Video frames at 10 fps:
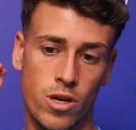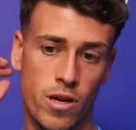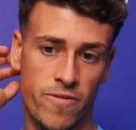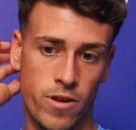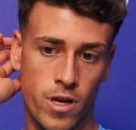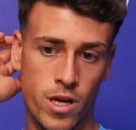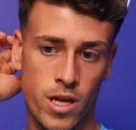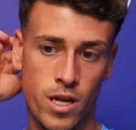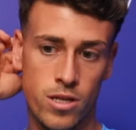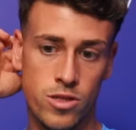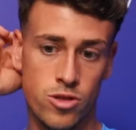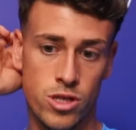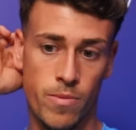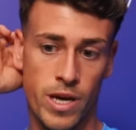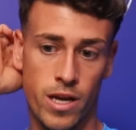Al final son
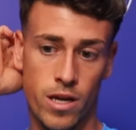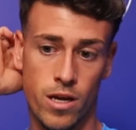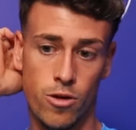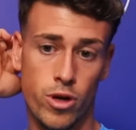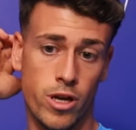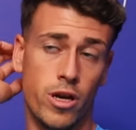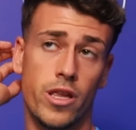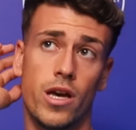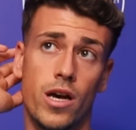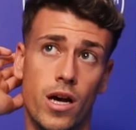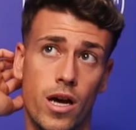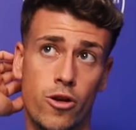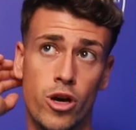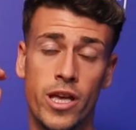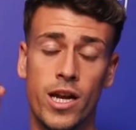semanas que aunque no haya,
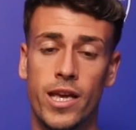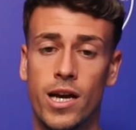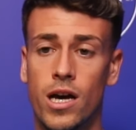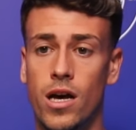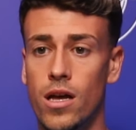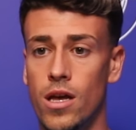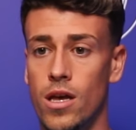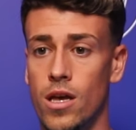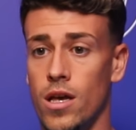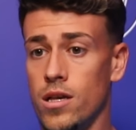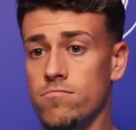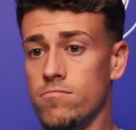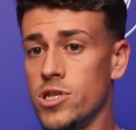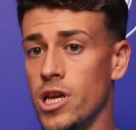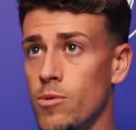no haya liga,
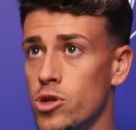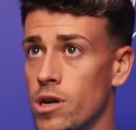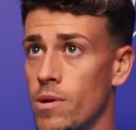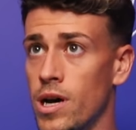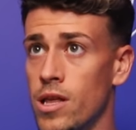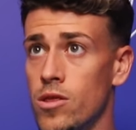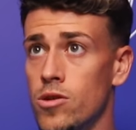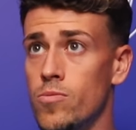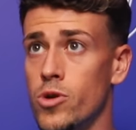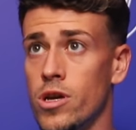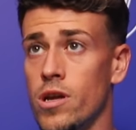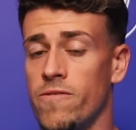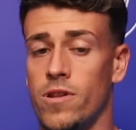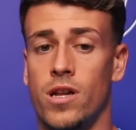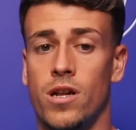seguimos trabajando porque al
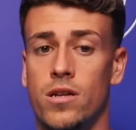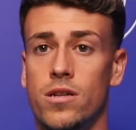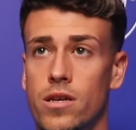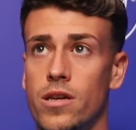final